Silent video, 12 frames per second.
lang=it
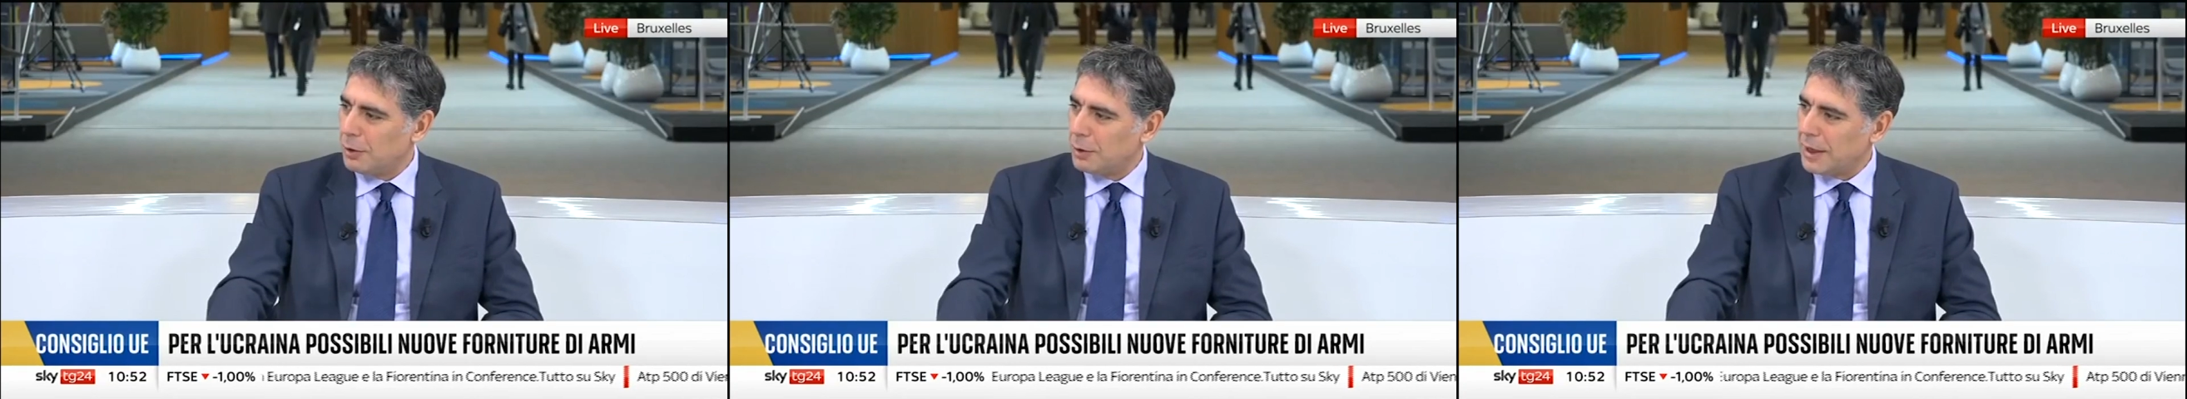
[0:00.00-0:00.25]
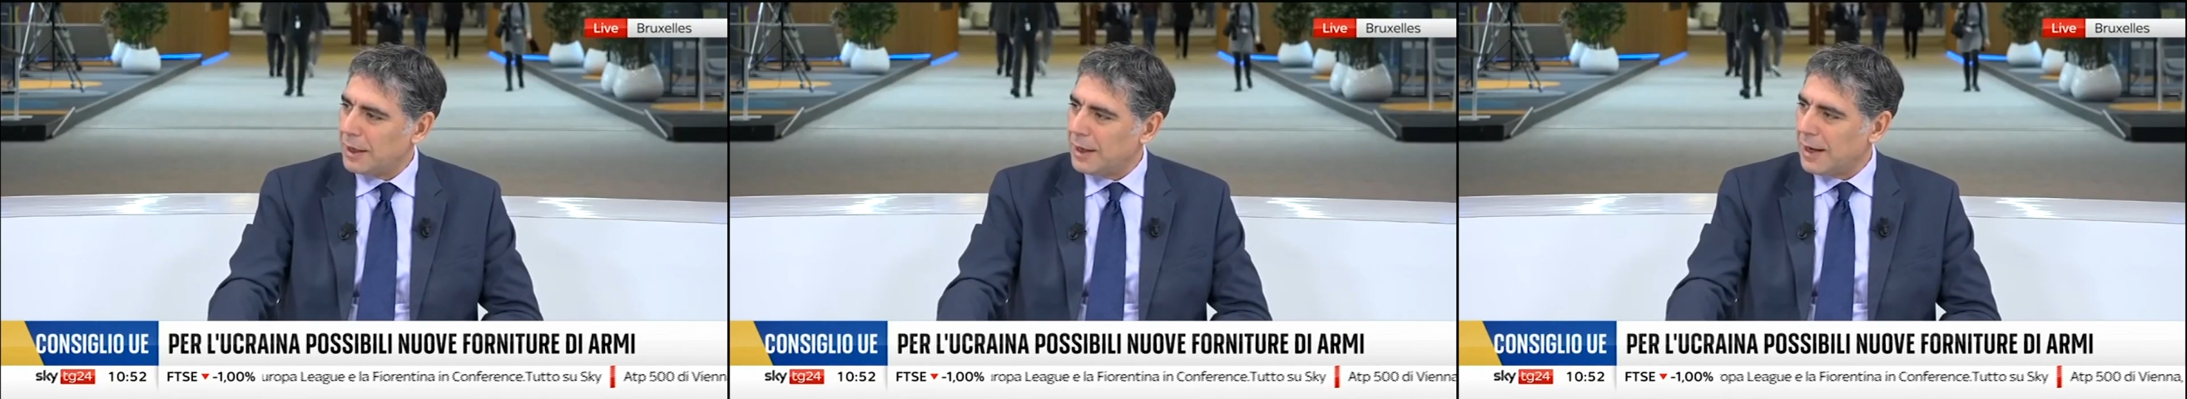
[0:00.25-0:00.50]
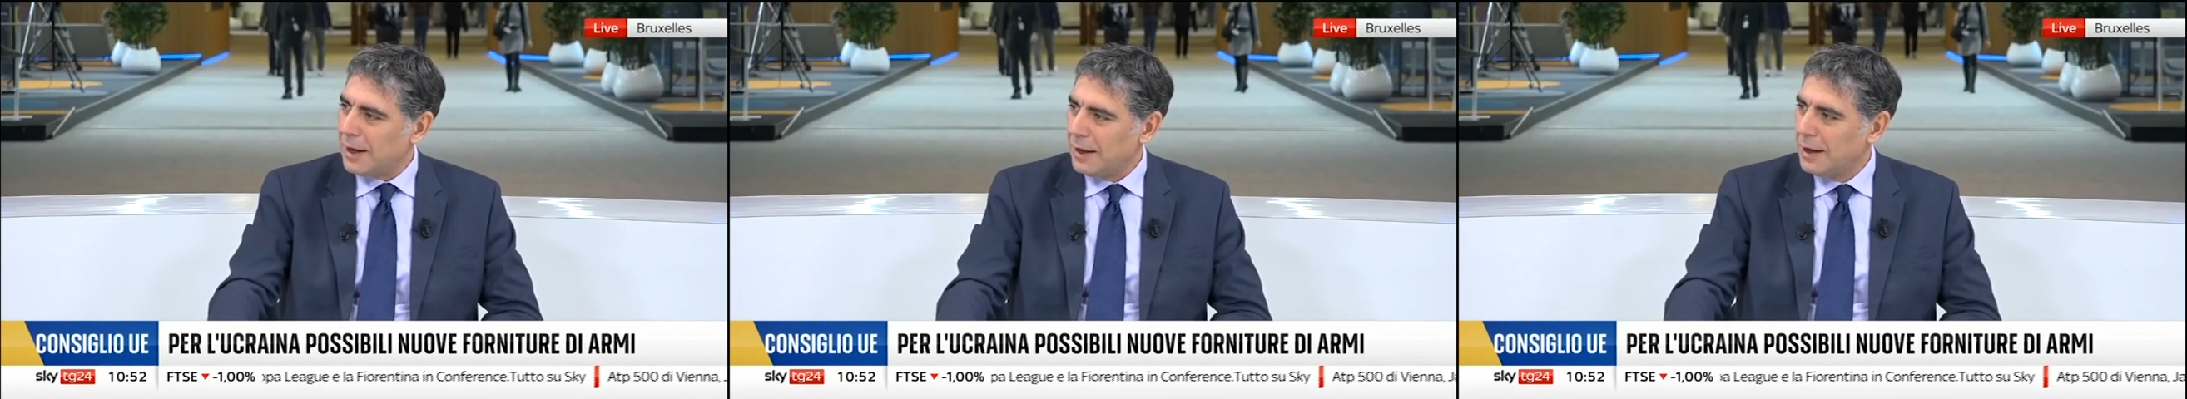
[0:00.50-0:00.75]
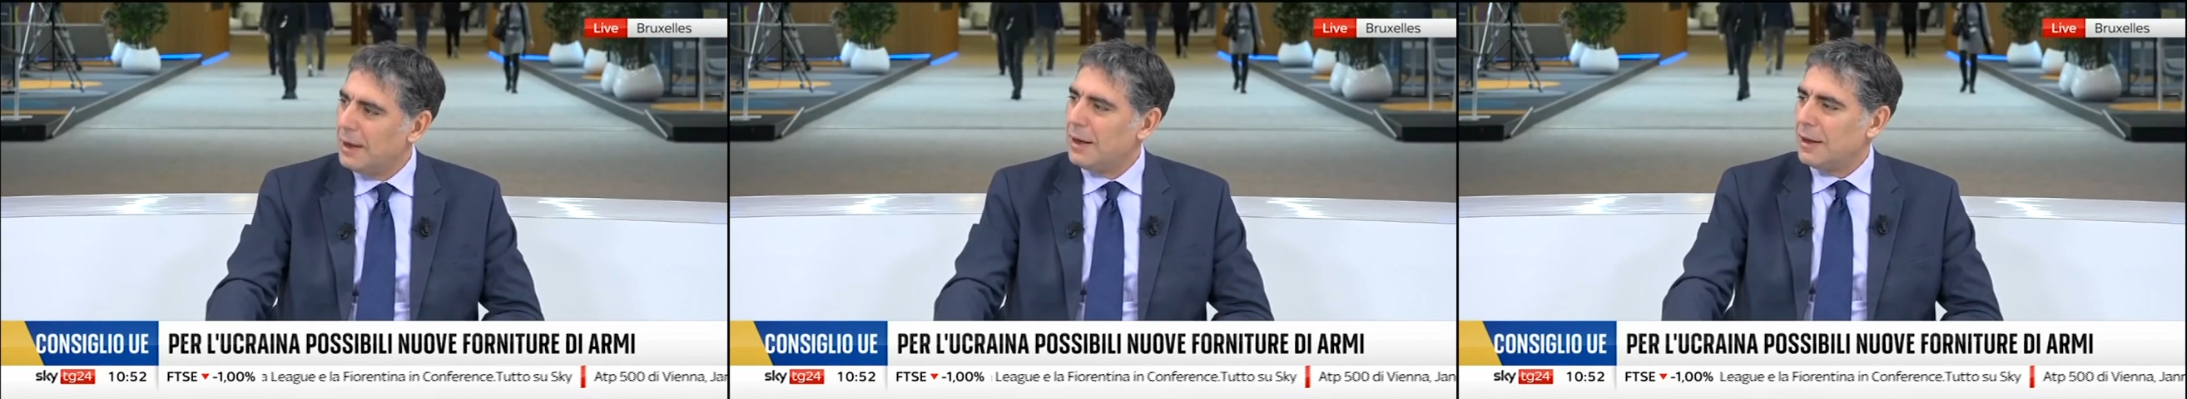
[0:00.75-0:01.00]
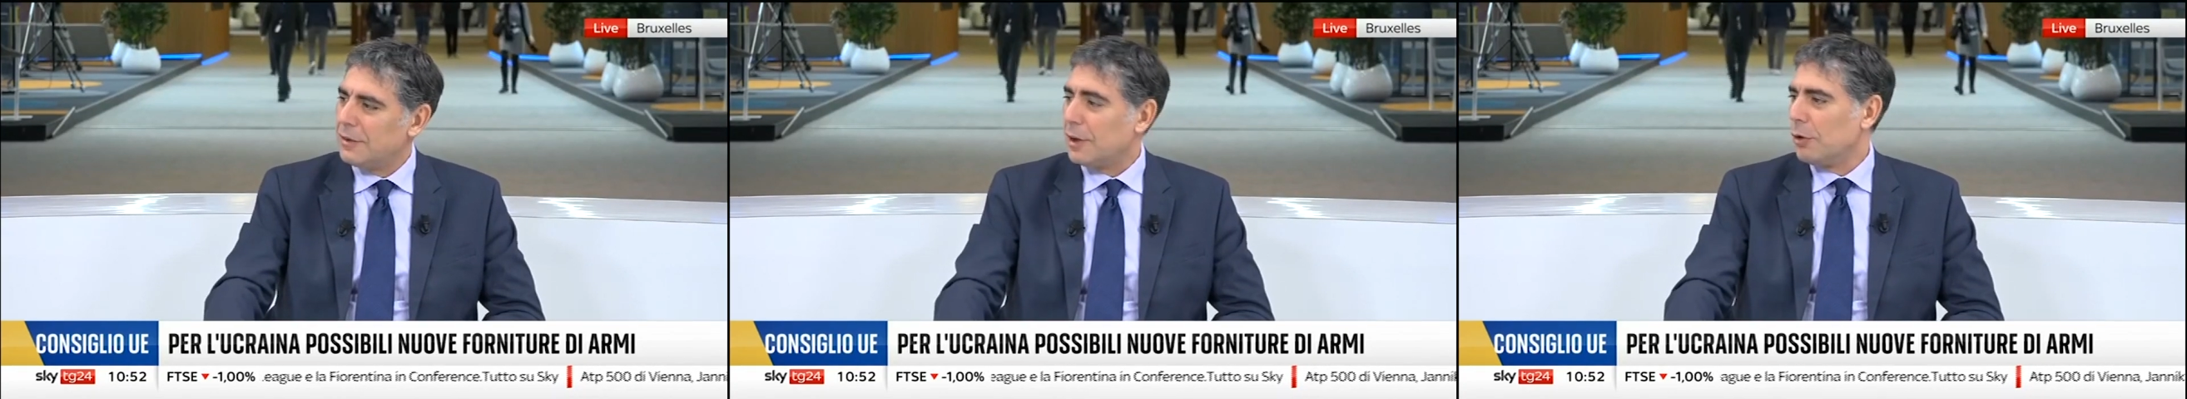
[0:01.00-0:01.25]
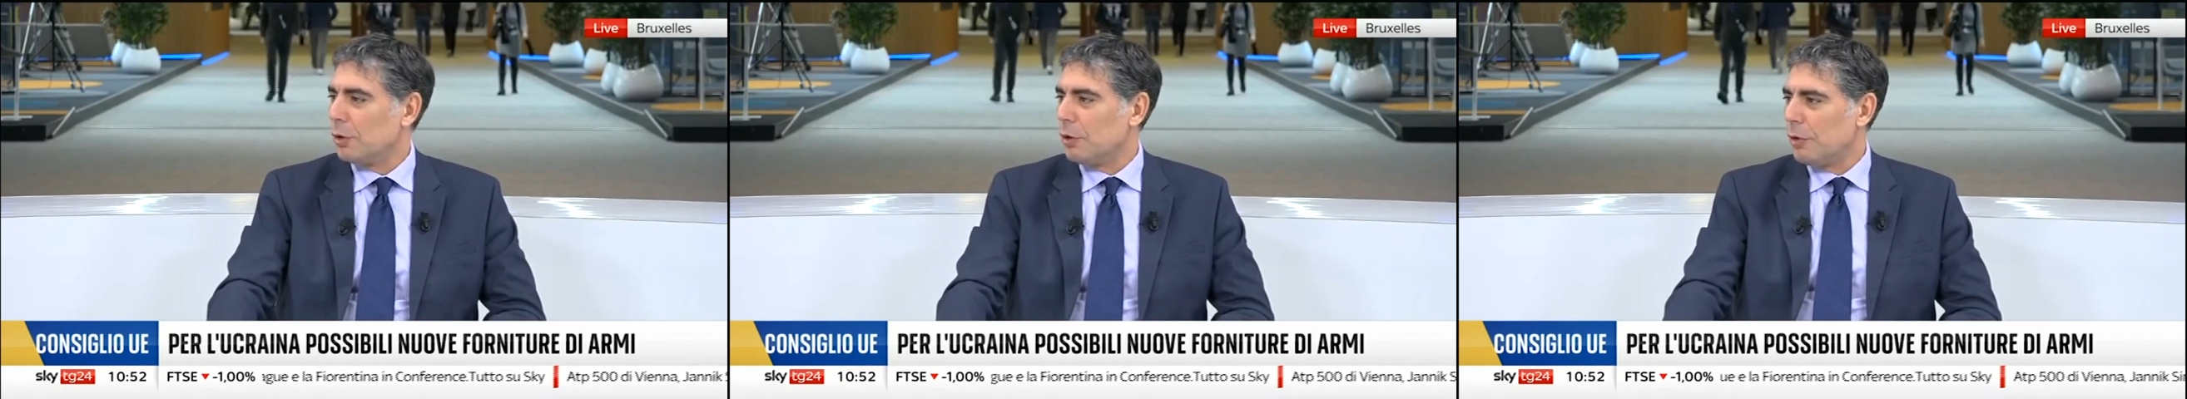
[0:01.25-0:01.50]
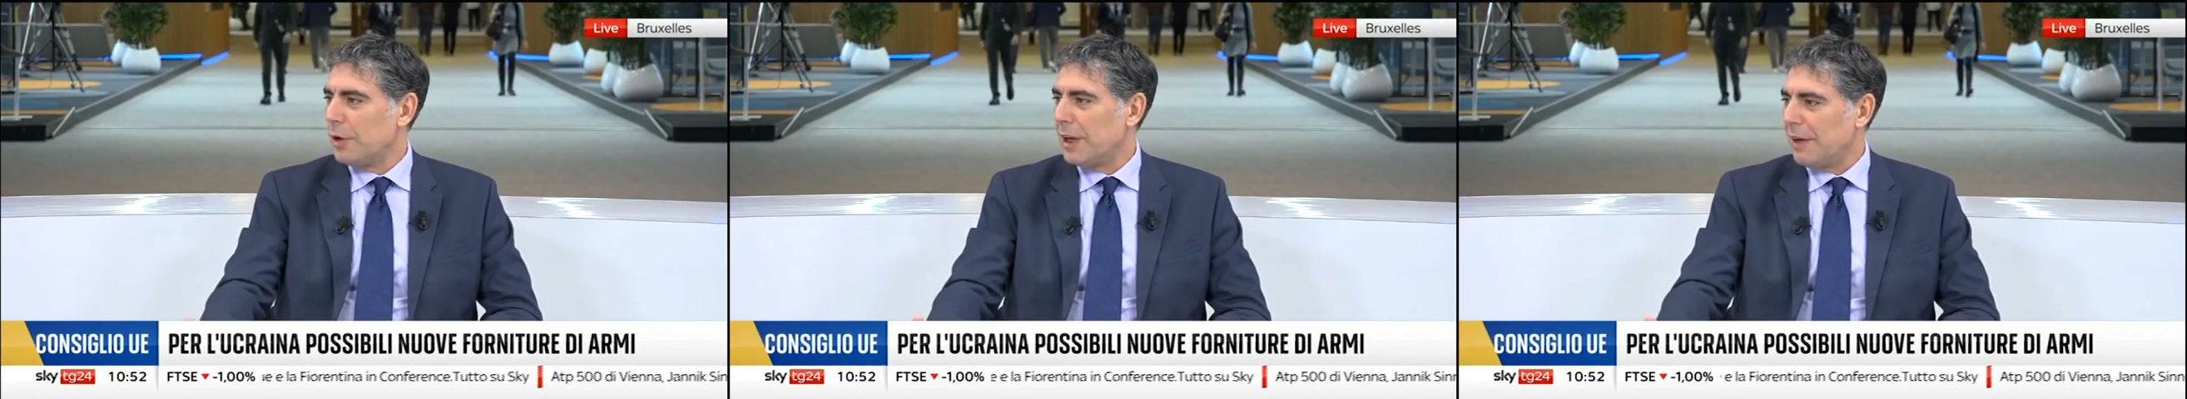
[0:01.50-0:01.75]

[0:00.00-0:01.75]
dell'Ucraina, secondo voi